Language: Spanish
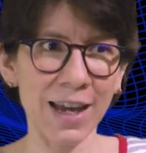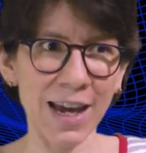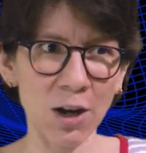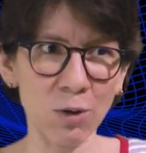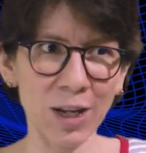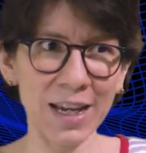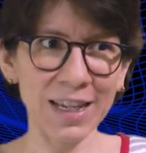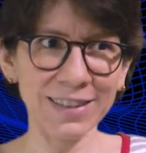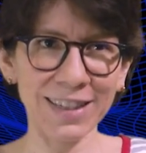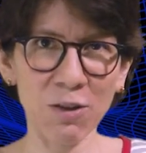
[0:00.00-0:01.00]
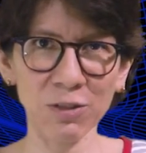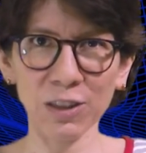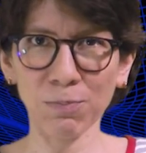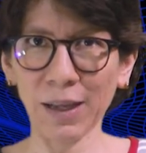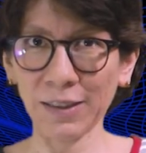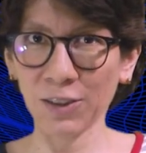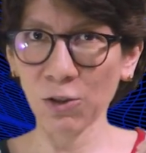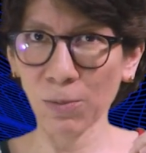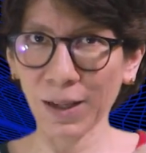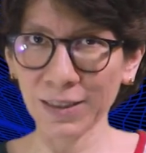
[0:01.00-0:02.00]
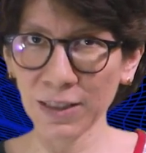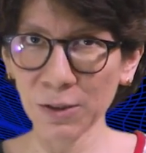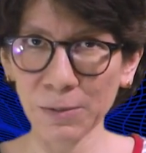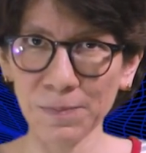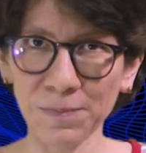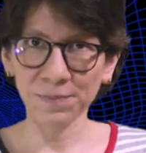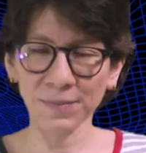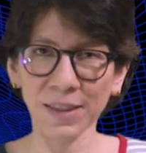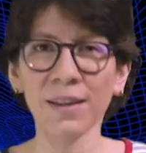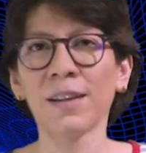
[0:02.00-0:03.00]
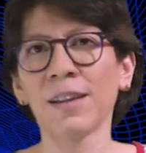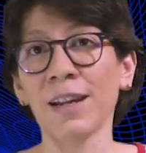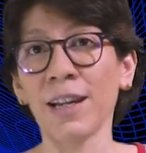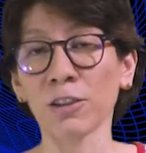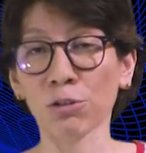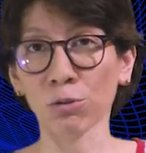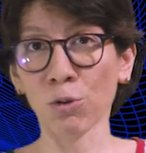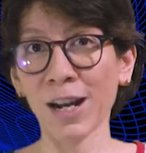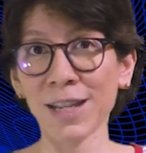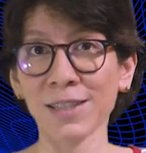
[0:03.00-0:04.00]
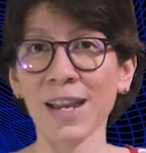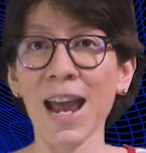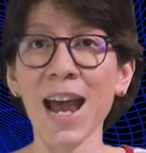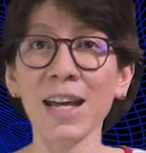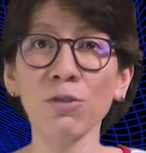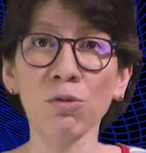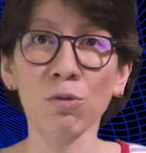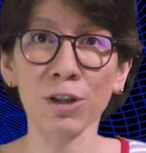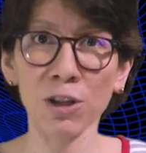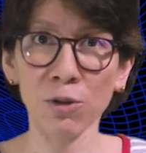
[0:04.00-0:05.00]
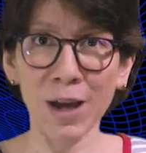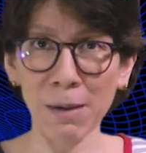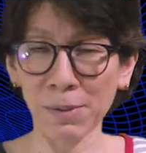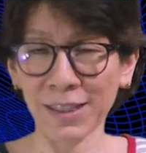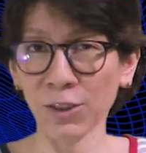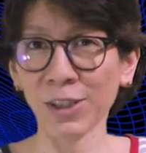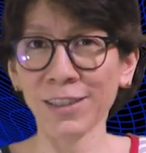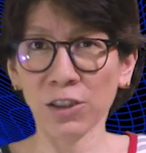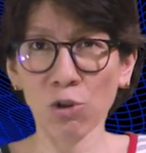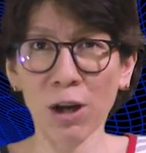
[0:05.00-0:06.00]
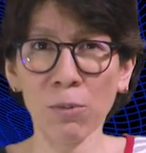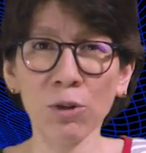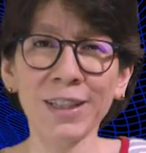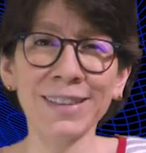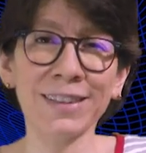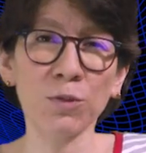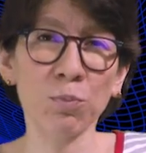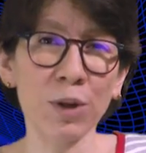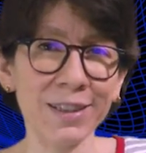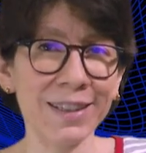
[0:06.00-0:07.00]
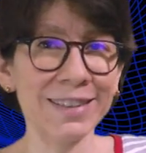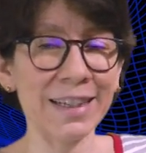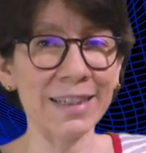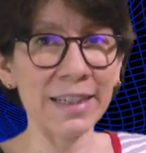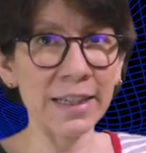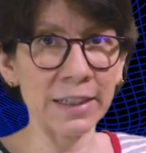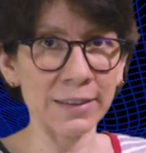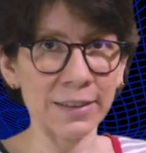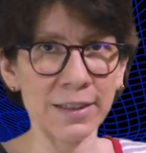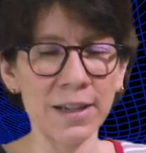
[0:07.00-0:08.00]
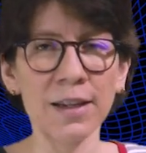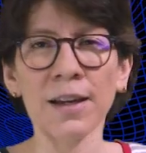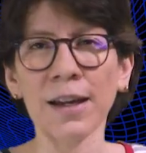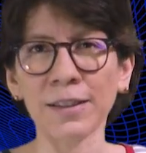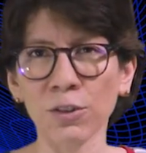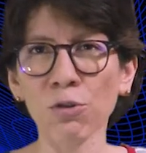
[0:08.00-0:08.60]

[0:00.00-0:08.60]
ahora sea un espacio vacío. En otros lugares han ocurrido apariciones de socavones después de sequías. Así